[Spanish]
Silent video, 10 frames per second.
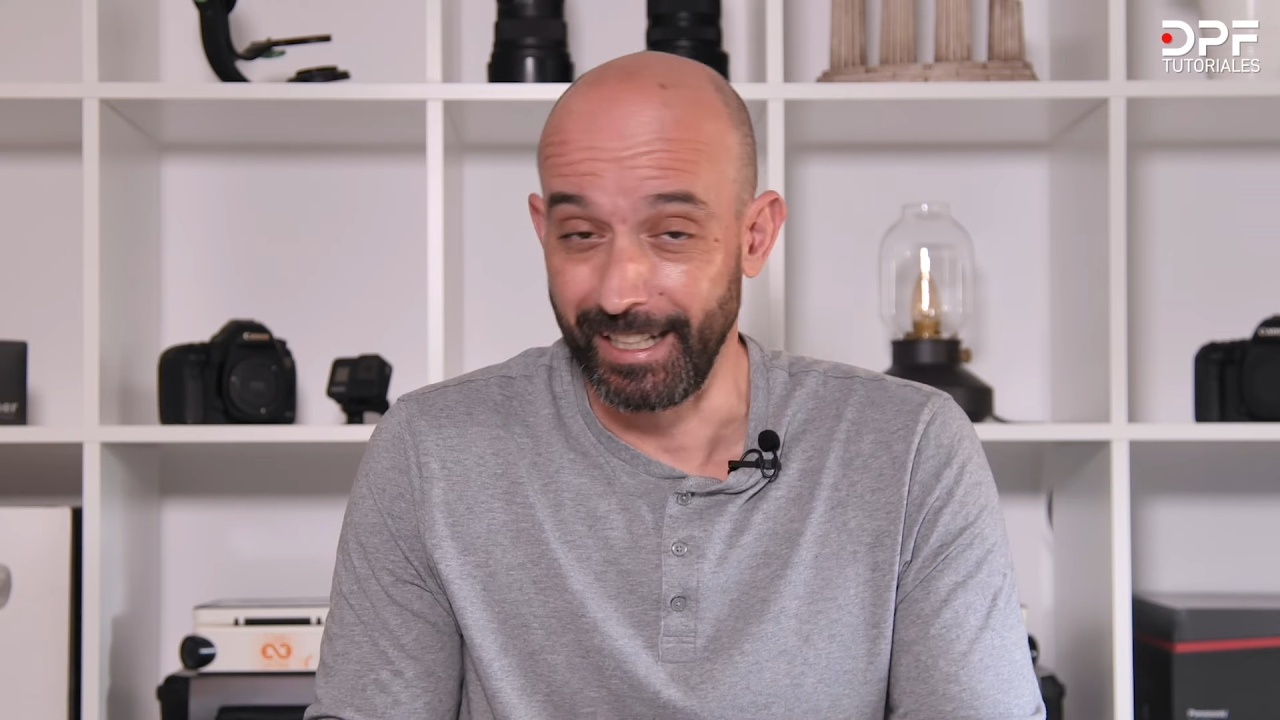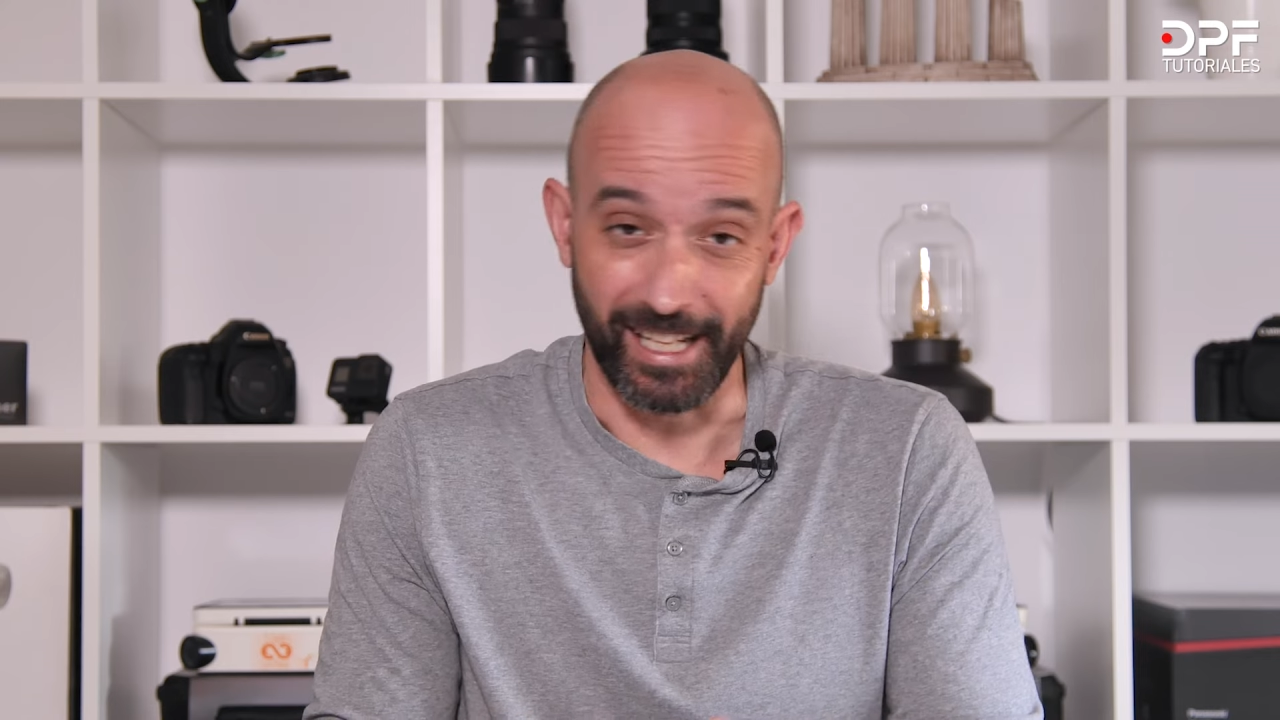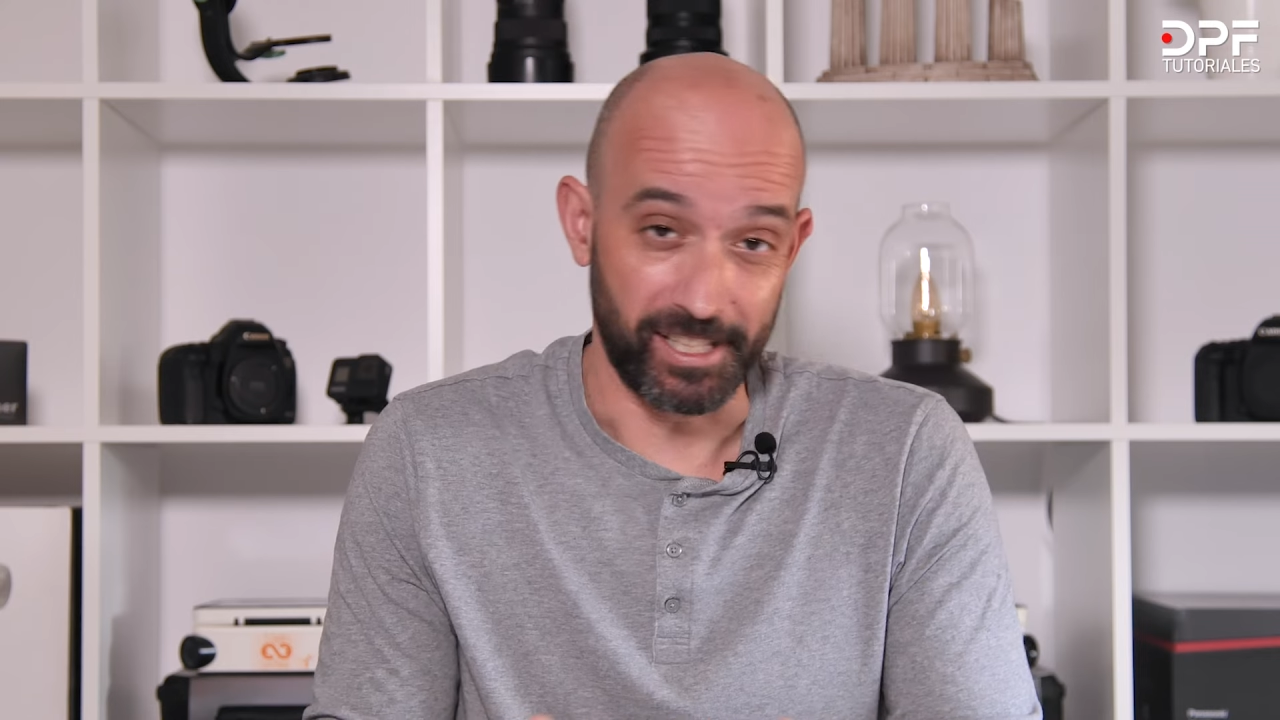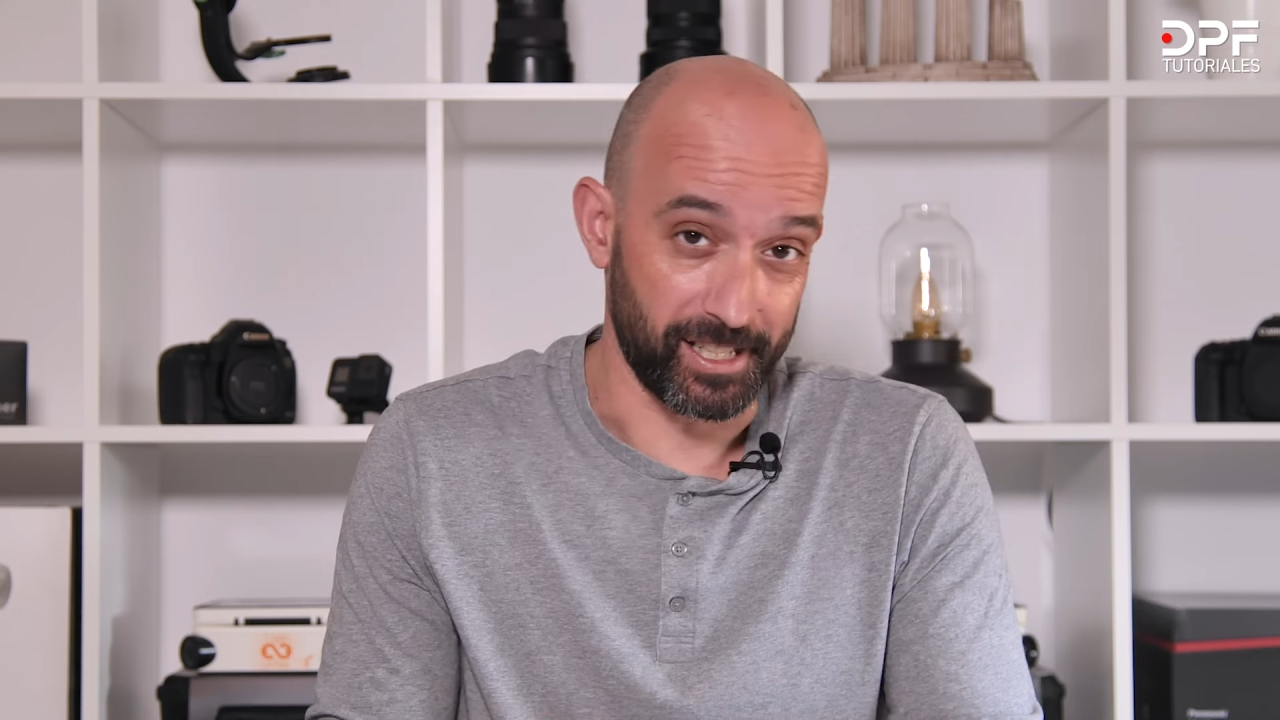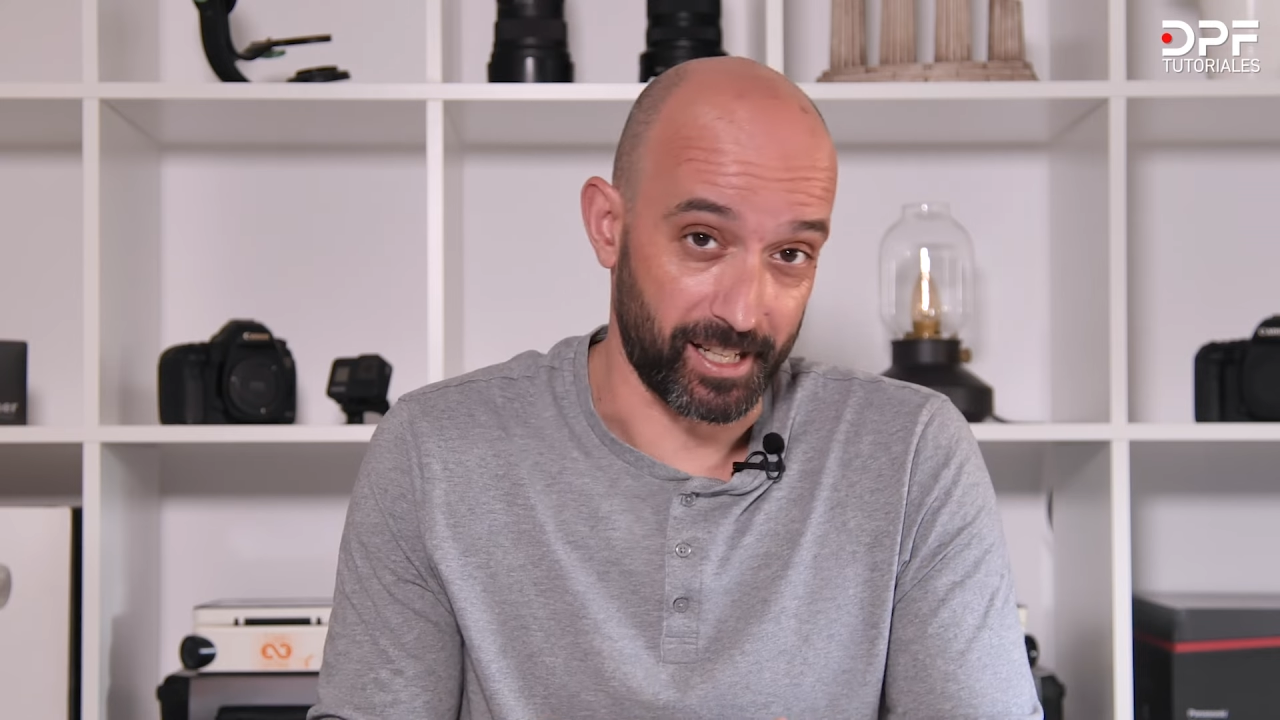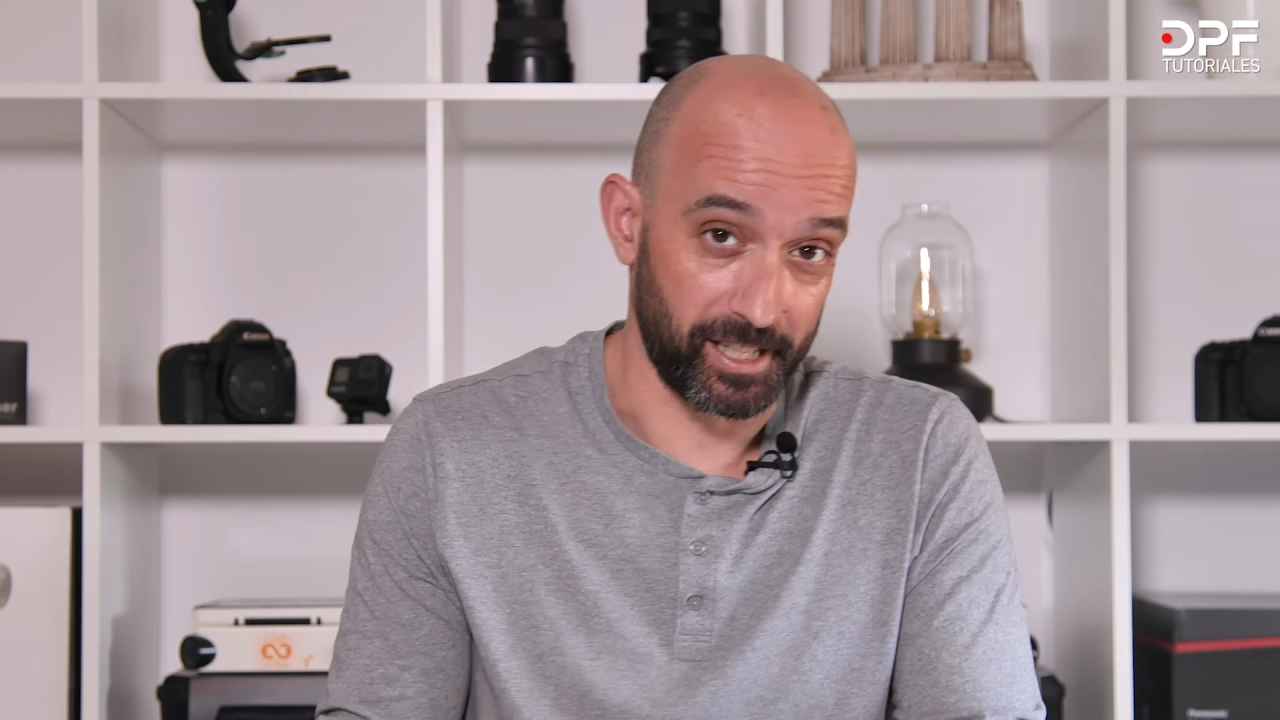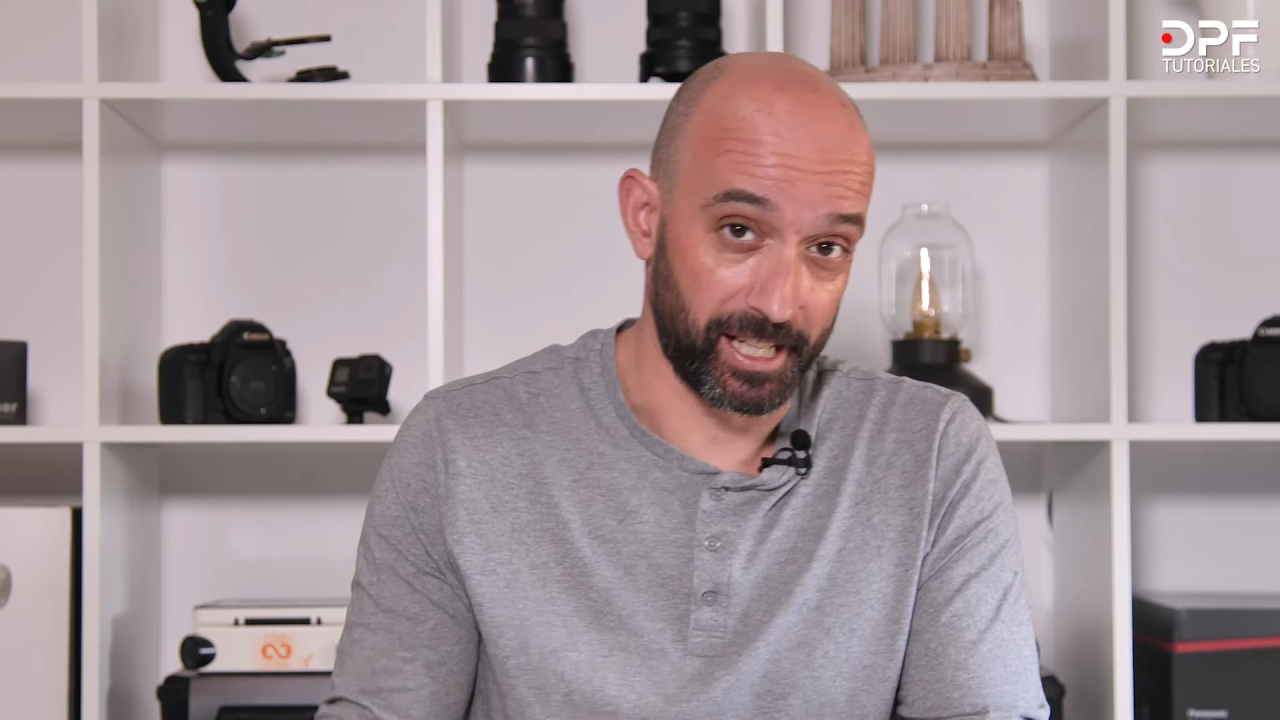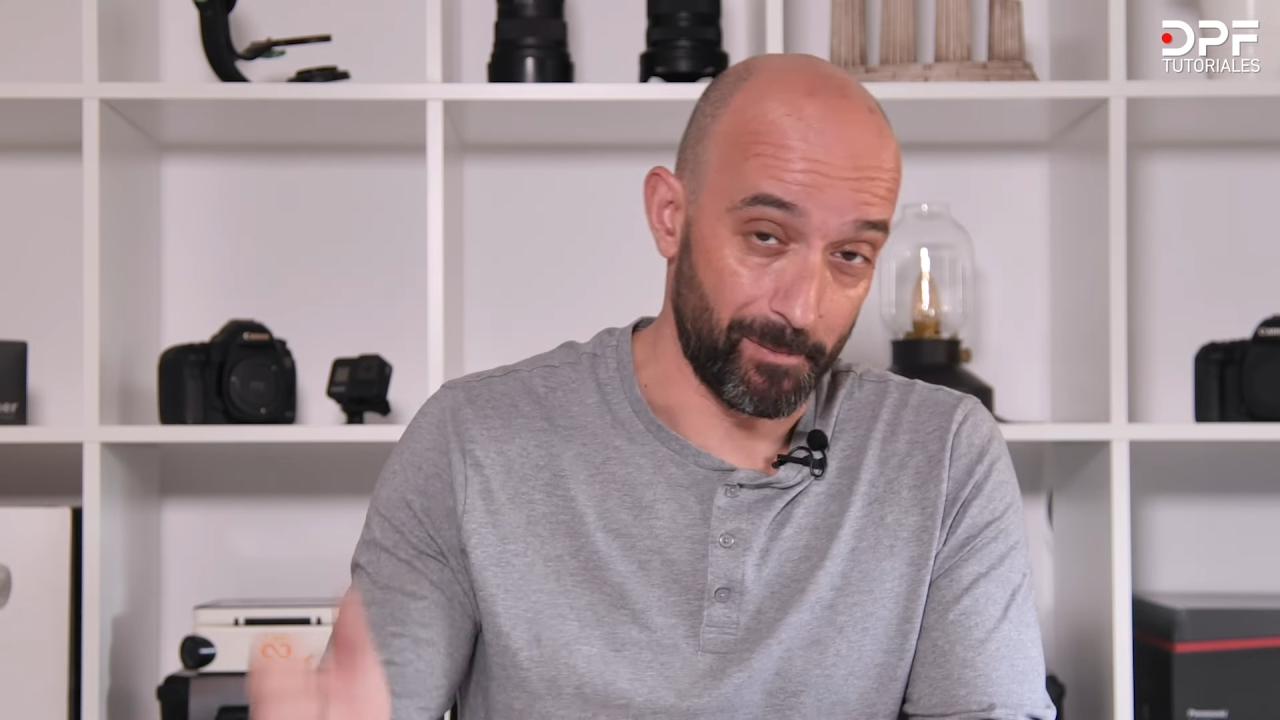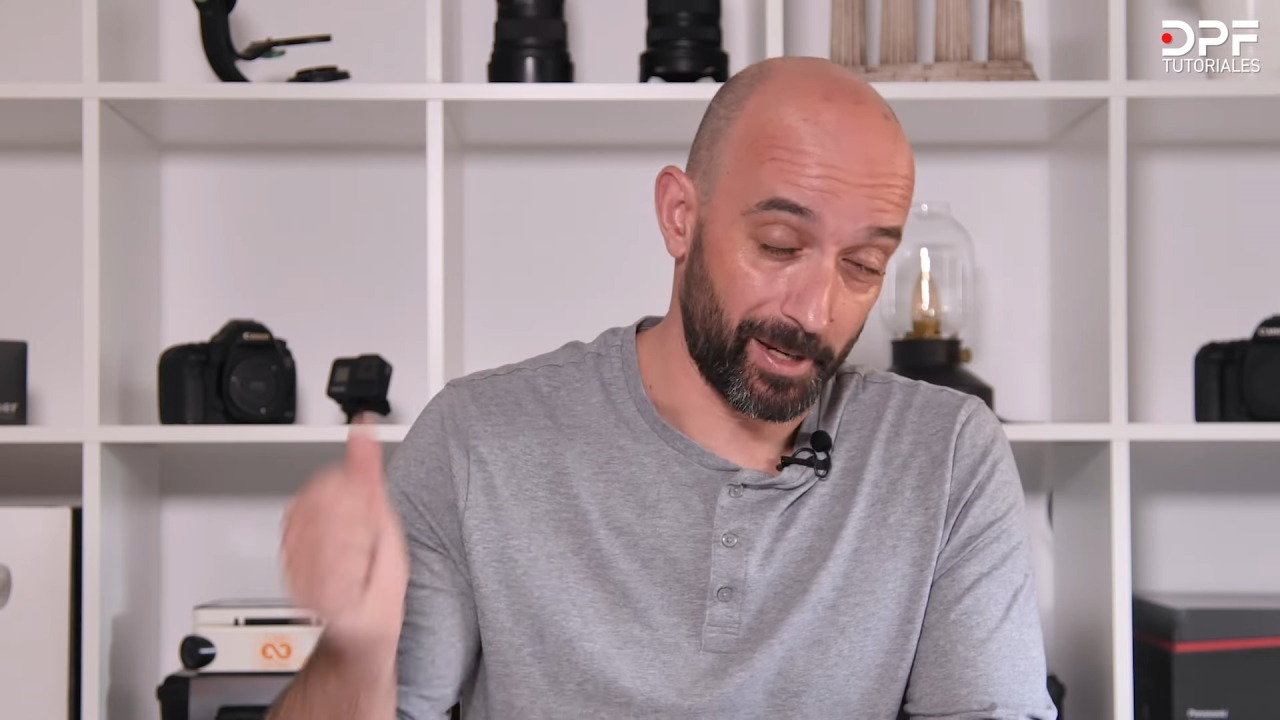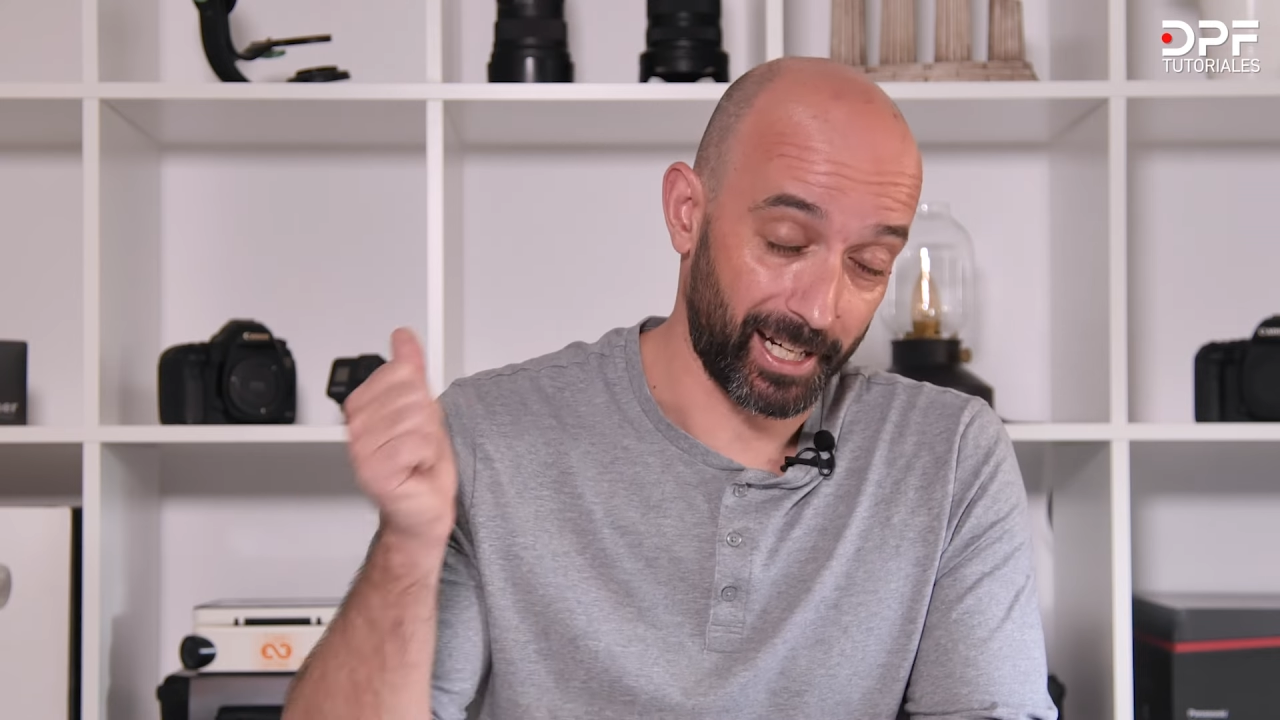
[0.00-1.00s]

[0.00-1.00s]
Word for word: que si es así que me